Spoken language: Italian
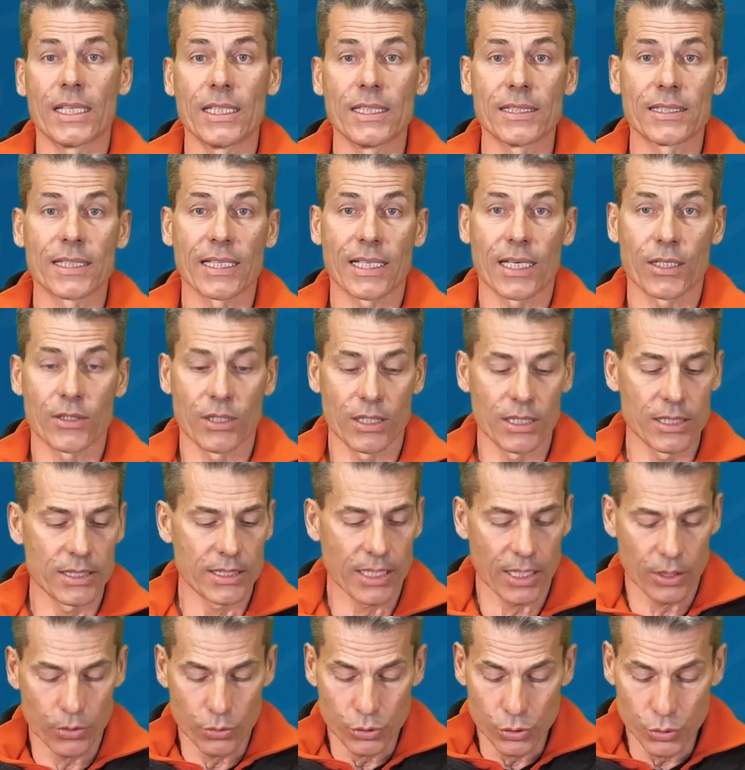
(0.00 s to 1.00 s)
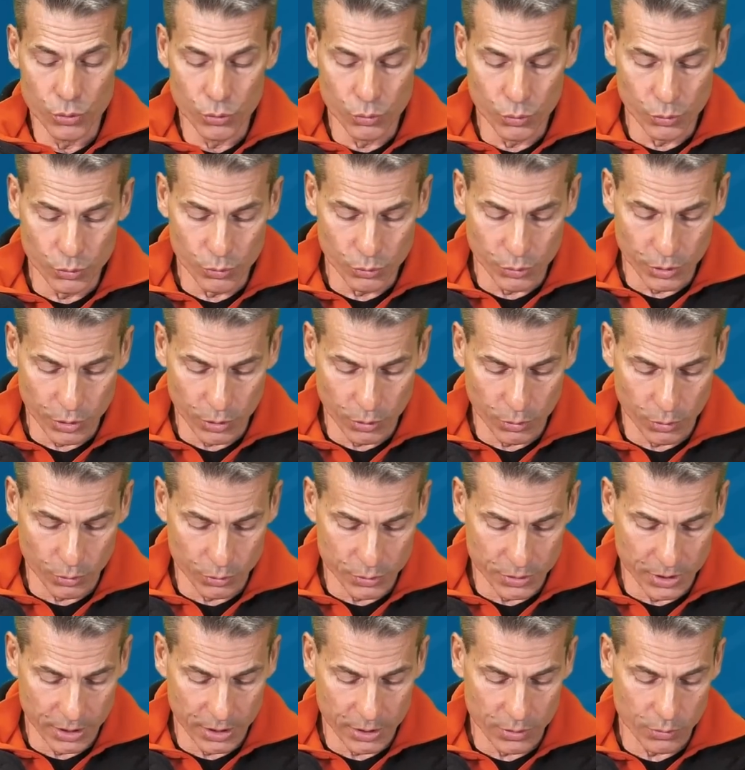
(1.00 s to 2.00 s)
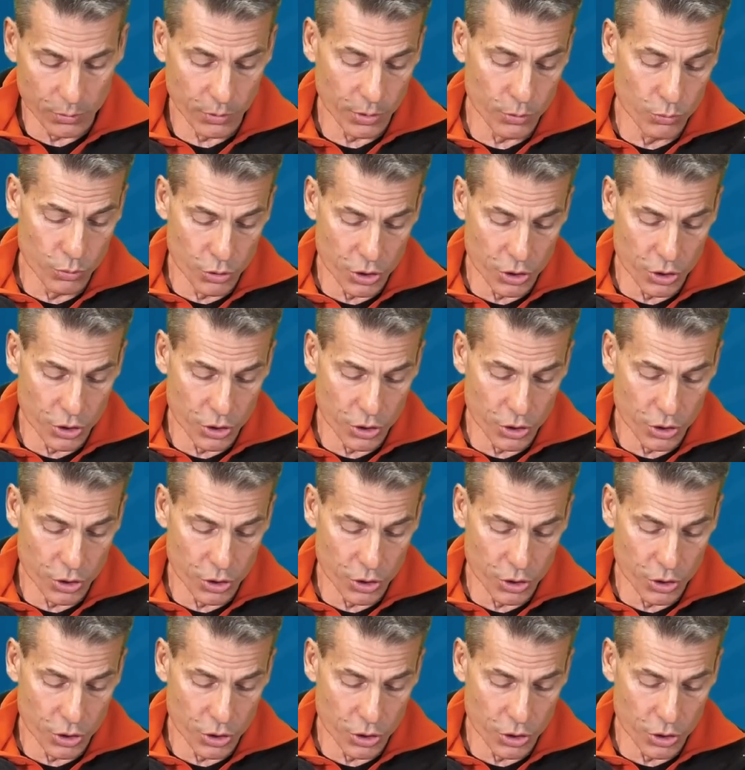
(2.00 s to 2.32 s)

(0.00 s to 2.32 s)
integrato all'interno in un unico contenitore,